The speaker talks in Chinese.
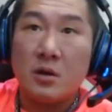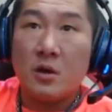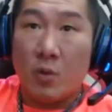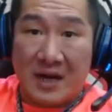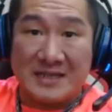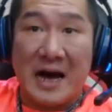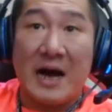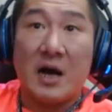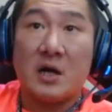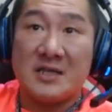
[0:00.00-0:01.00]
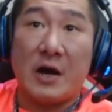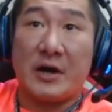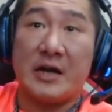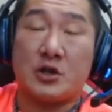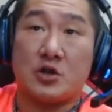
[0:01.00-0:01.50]
我看到少
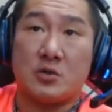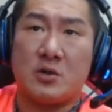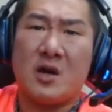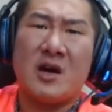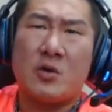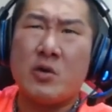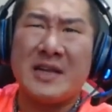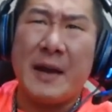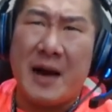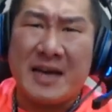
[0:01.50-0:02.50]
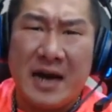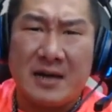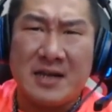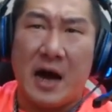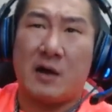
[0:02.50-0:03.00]
年的时阵，几点阿起来？
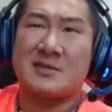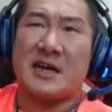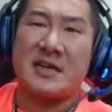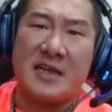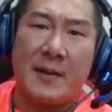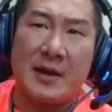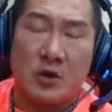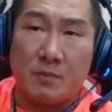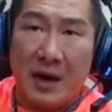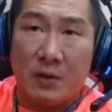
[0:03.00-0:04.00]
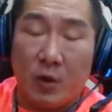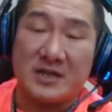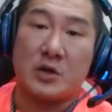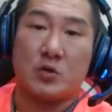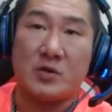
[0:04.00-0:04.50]
你知？道？十二点阿上班。我以
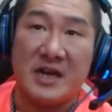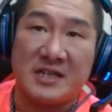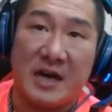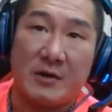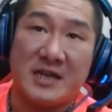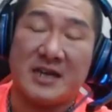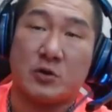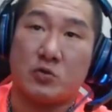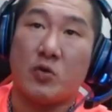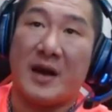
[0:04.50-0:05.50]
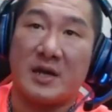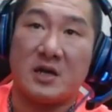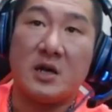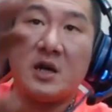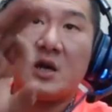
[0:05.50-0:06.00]
前读夜校，夜校读完
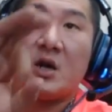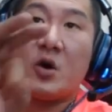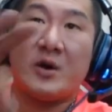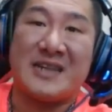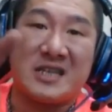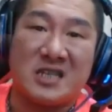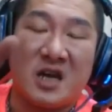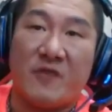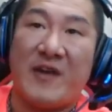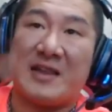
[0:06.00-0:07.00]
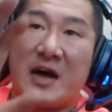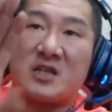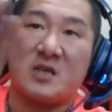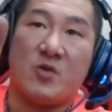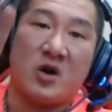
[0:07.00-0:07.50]
了。回家吃个饭，然后
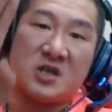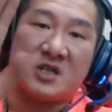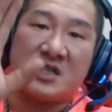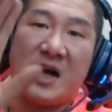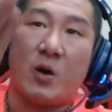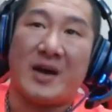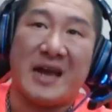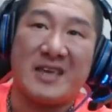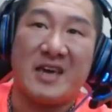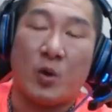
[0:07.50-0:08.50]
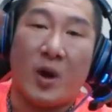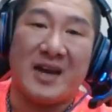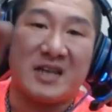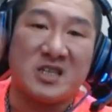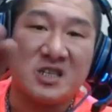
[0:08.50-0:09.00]
骑摩托车骑到环南夜环
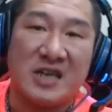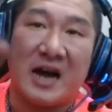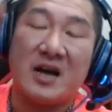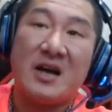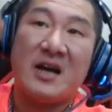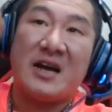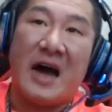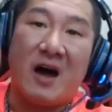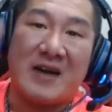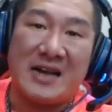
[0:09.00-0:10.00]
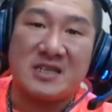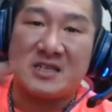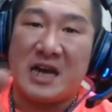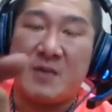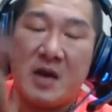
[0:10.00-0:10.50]
南市场，然后开始
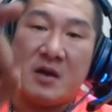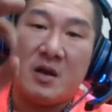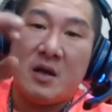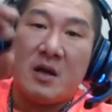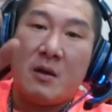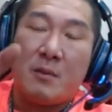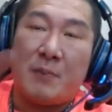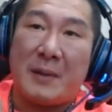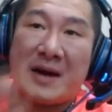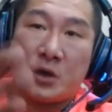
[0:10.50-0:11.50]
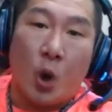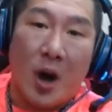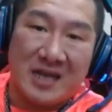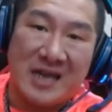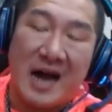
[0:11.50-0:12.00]
在那边帮忙
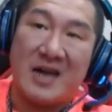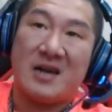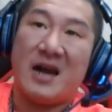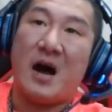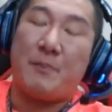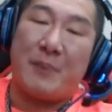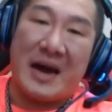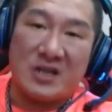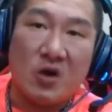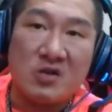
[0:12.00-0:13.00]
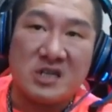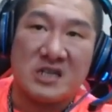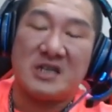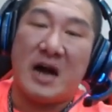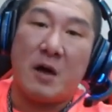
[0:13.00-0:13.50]
拖菜，然后摆东
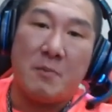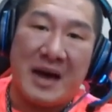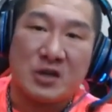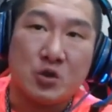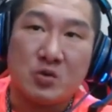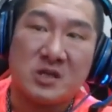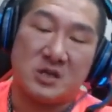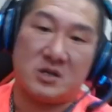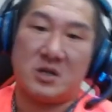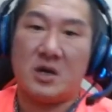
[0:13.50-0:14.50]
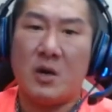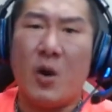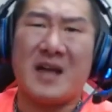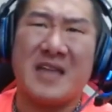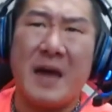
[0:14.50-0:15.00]
西，然后卖素食，
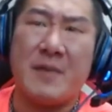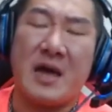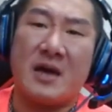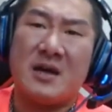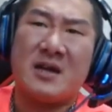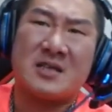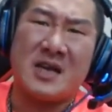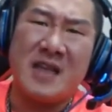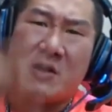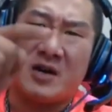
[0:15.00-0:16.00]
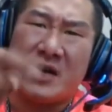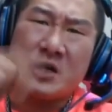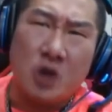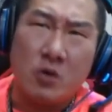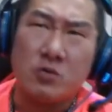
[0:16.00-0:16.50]
我忝呢，撑到隔天
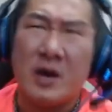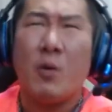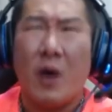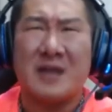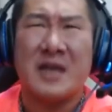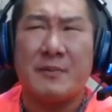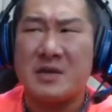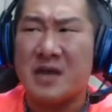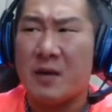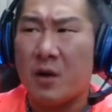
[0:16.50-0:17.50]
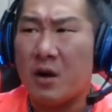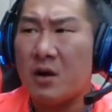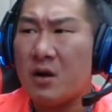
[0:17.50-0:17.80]
中午，迄我忝，你知无？